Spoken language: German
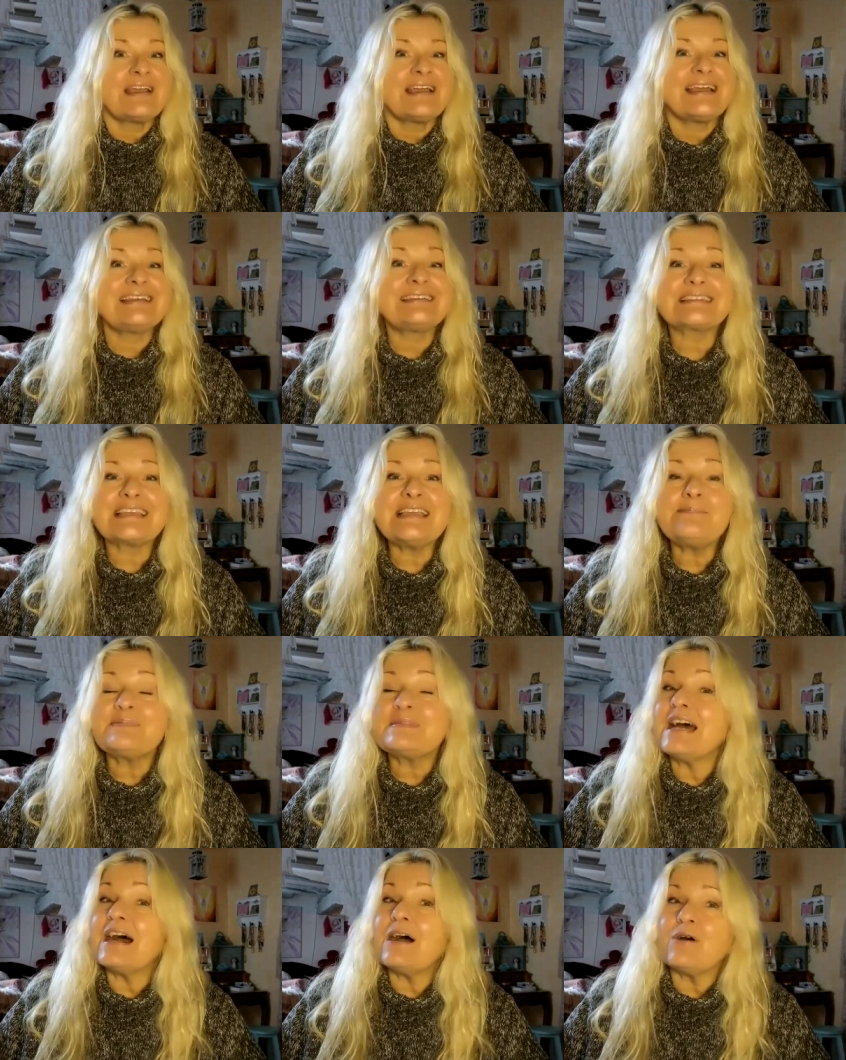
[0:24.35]
Es
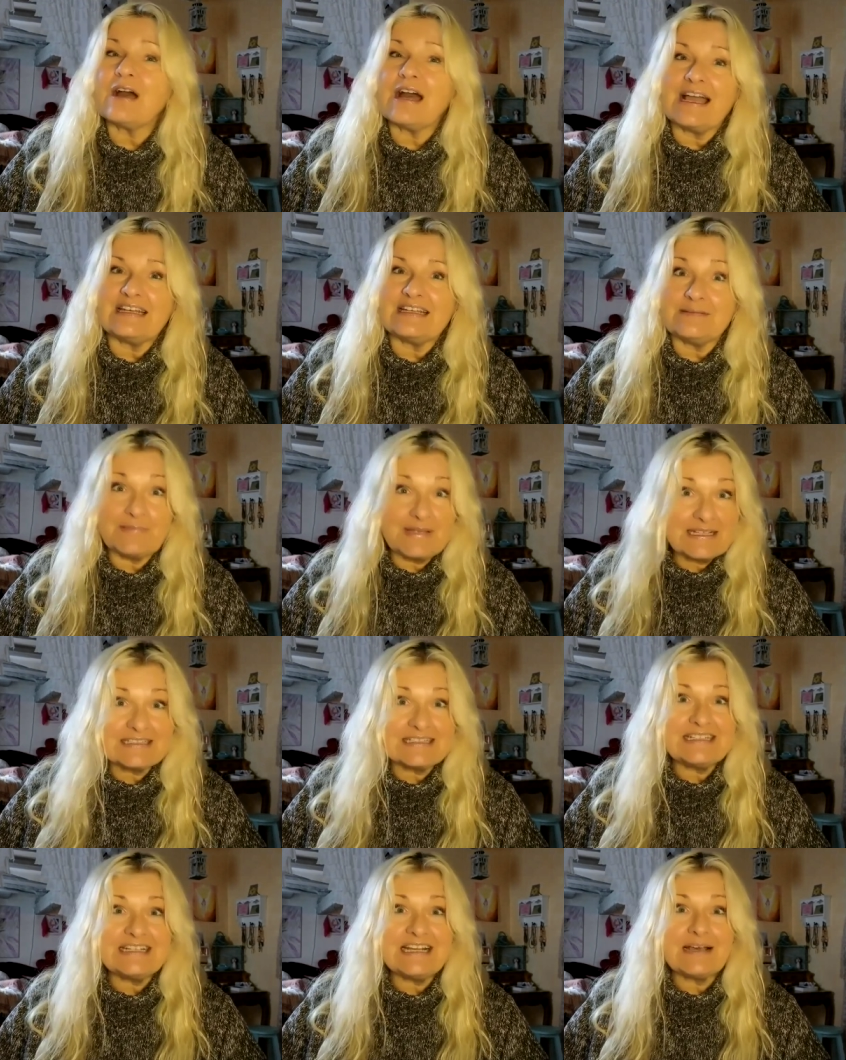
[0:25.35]
gibt auch einen
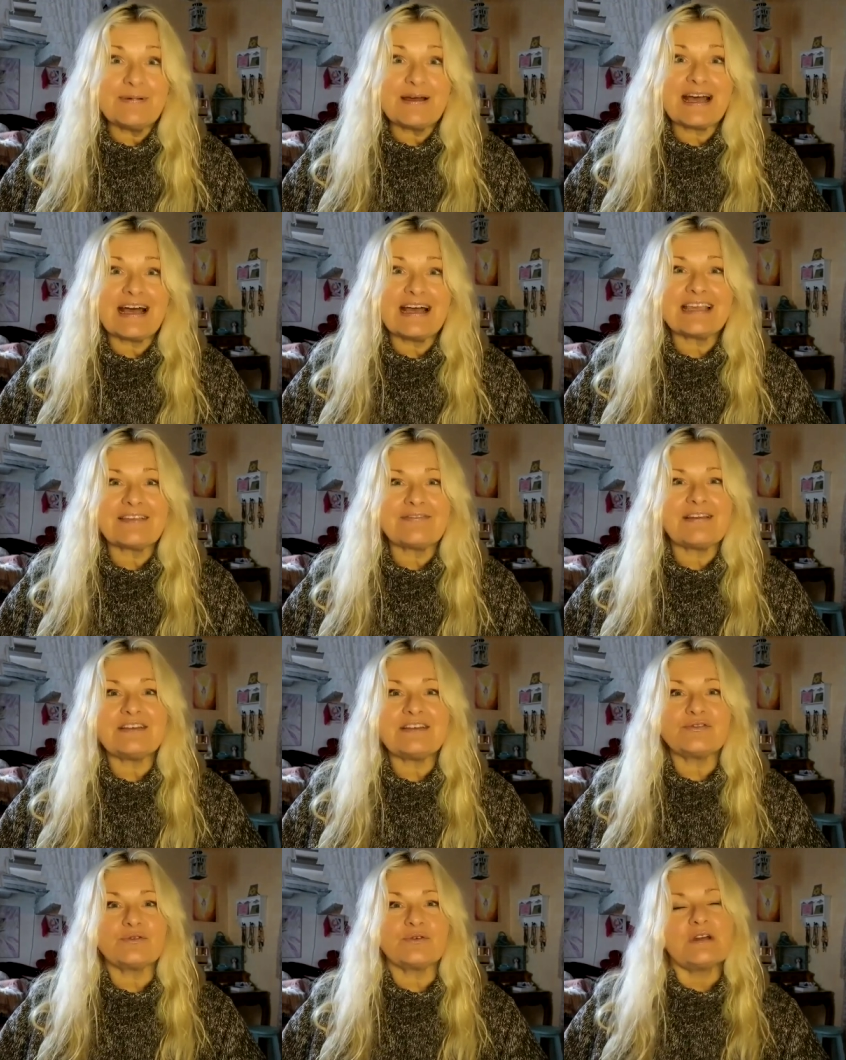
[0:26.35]
Mitgliederbereich, wenn
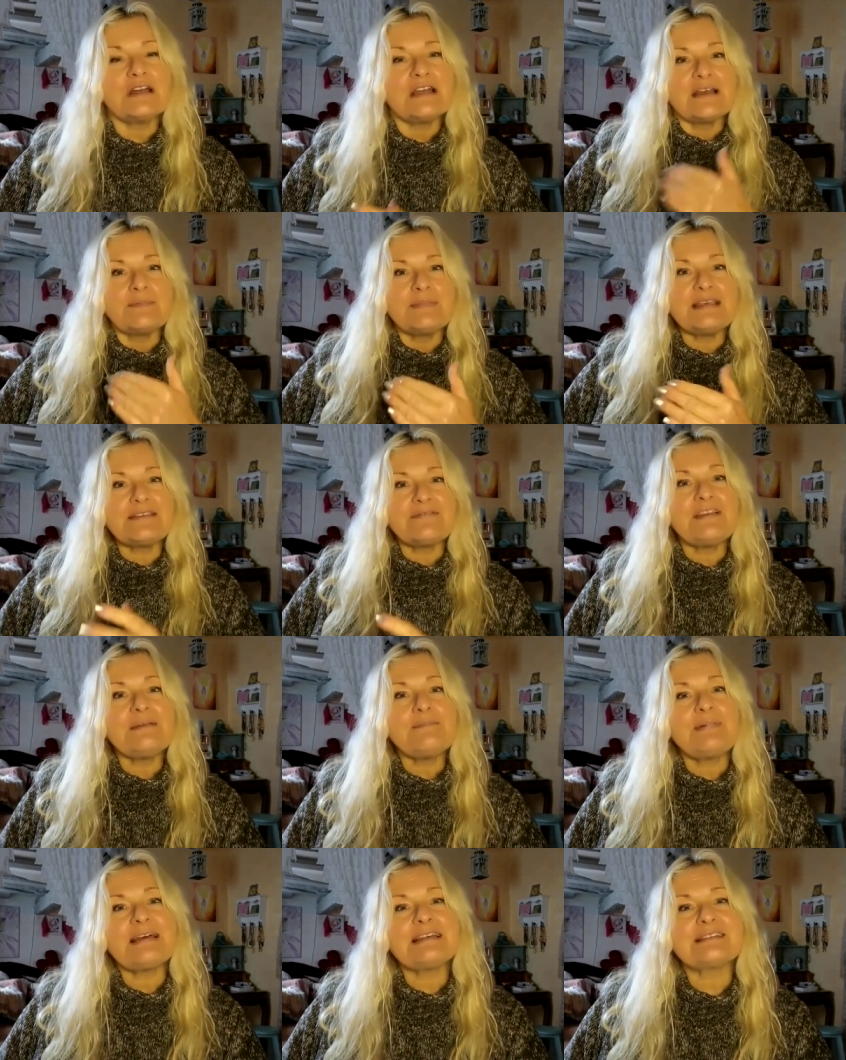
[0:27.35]
du mich viel
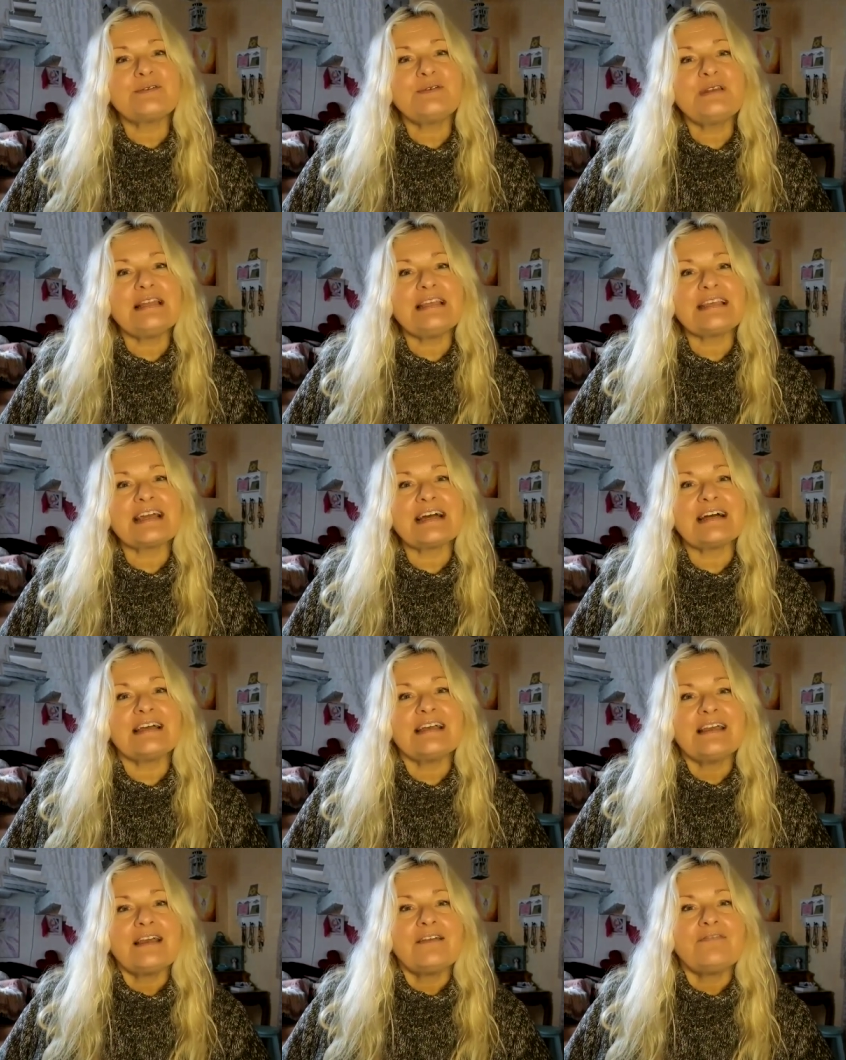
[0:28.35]
persönlicher,
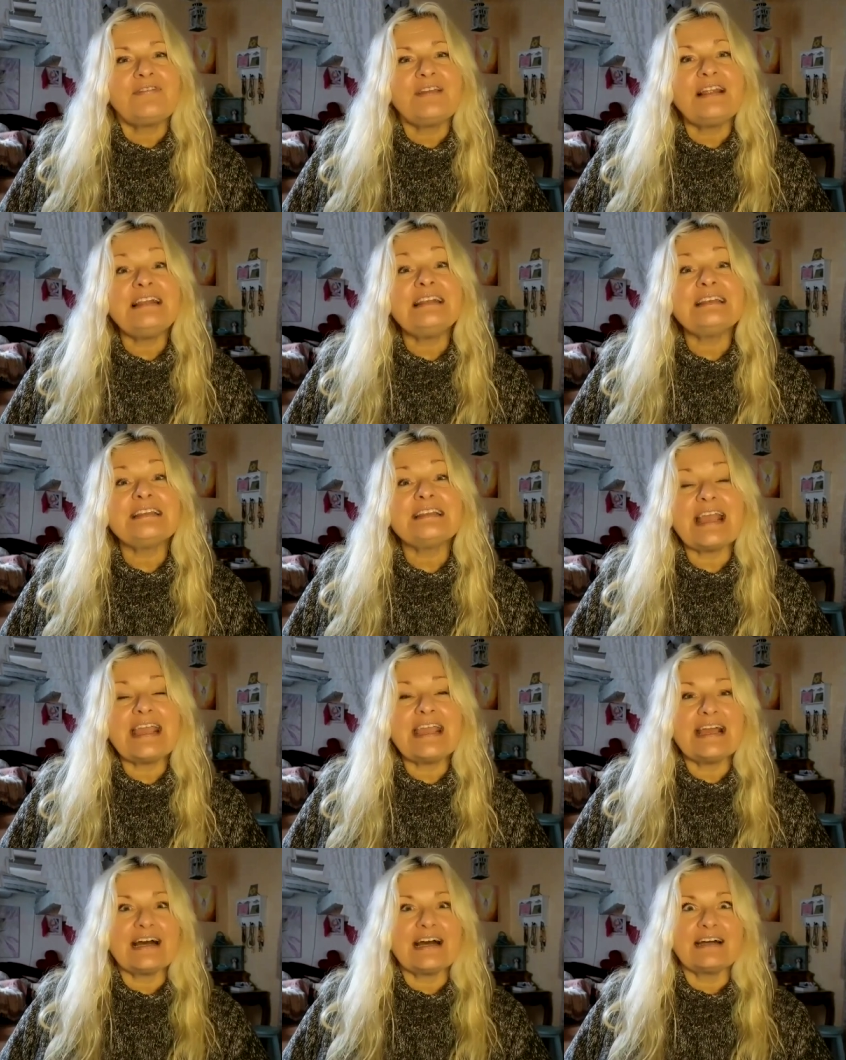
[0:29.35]
viel
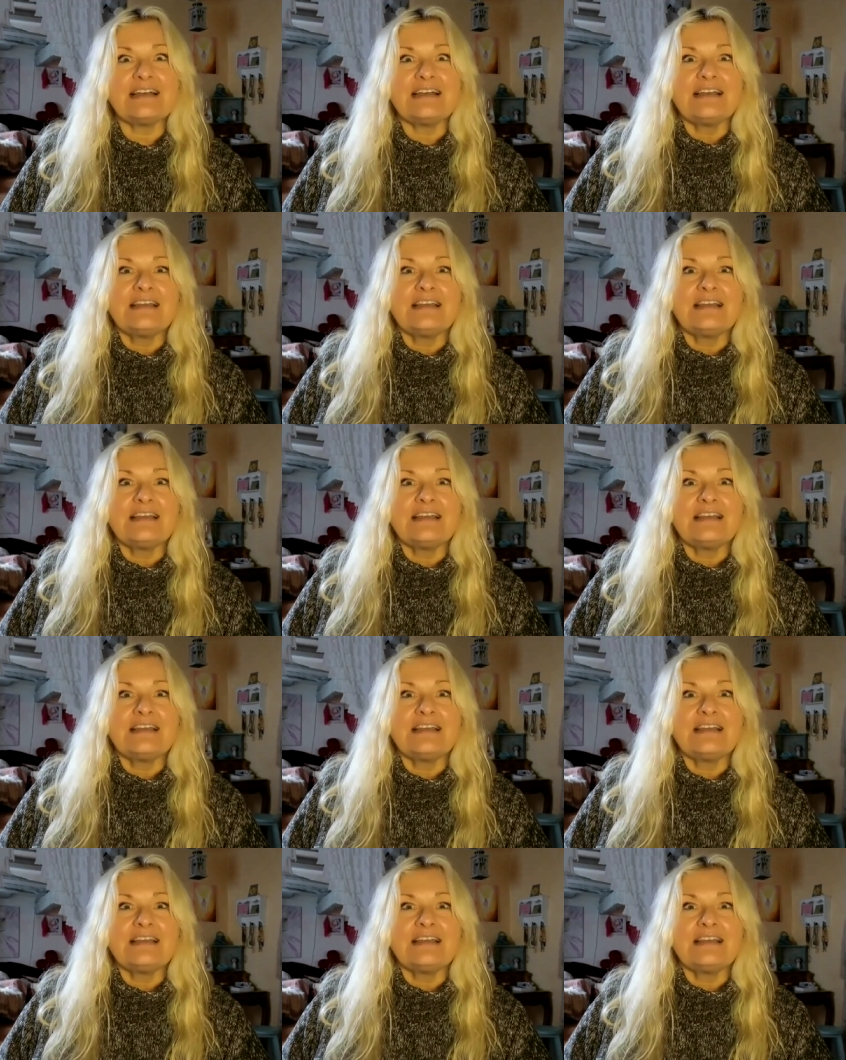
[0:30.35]
näher